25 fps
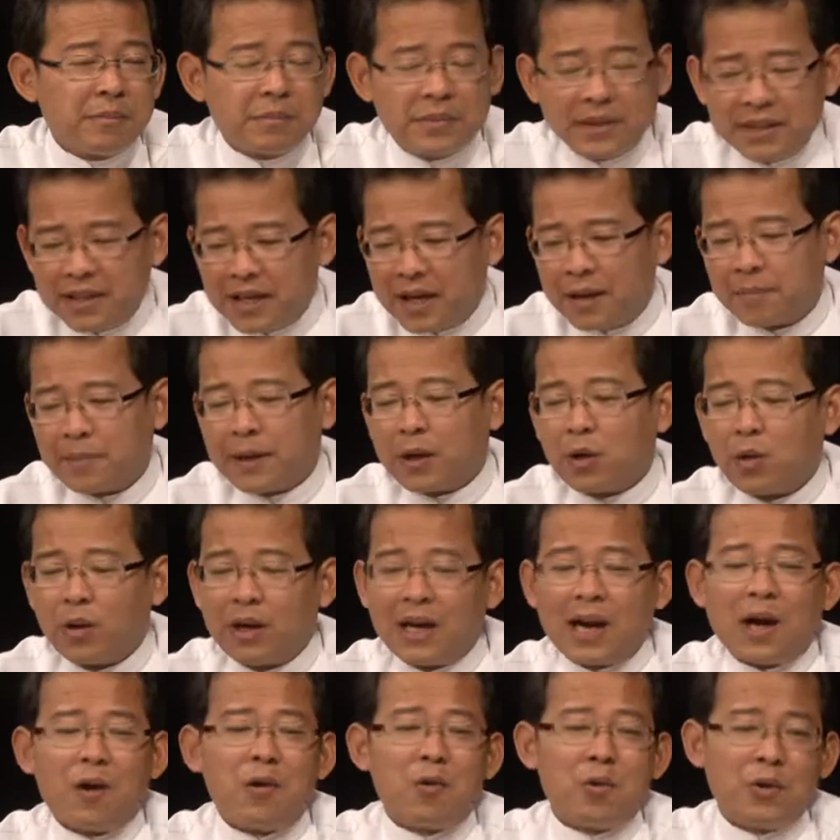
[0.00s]
เพื่อไปขน
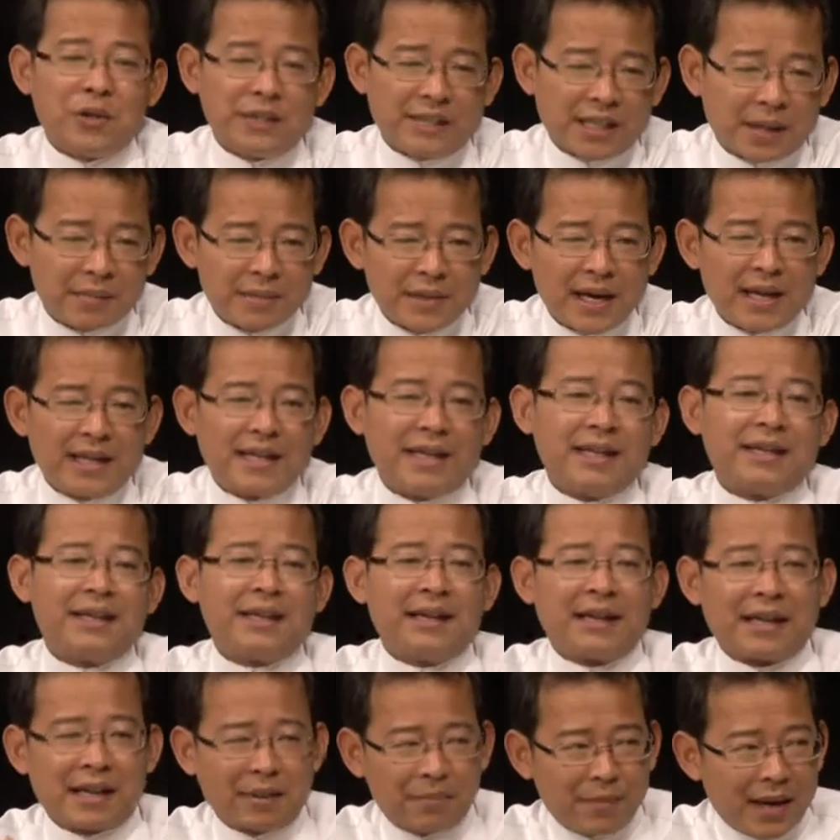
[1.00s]
เหล้าเงินจากเมืองหนึ่ง
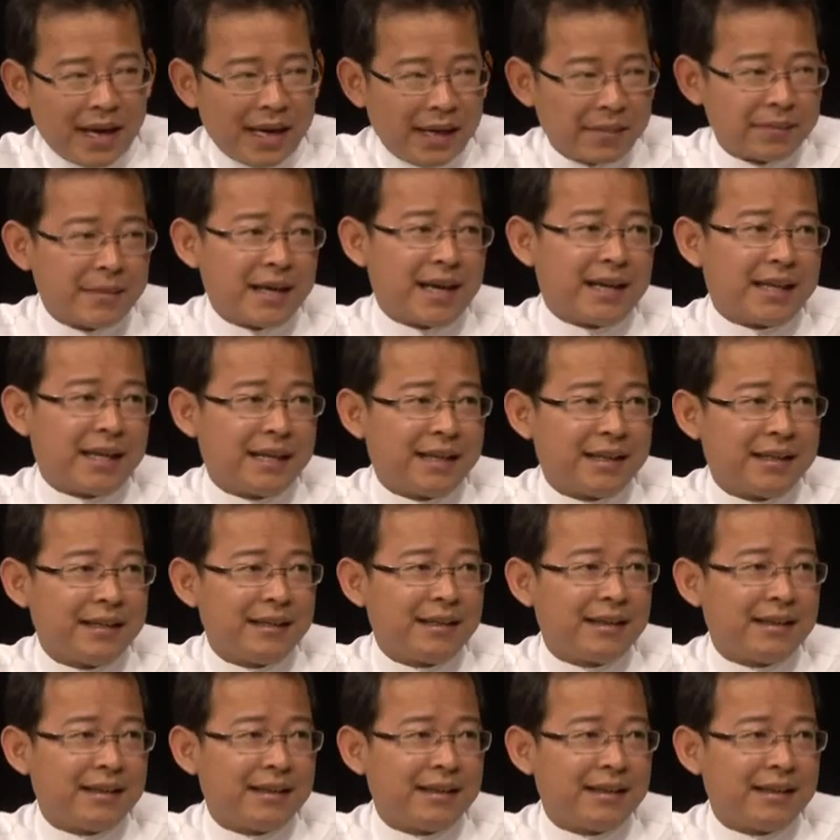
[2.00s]
กลับมาอีกเมืองหนึ่ง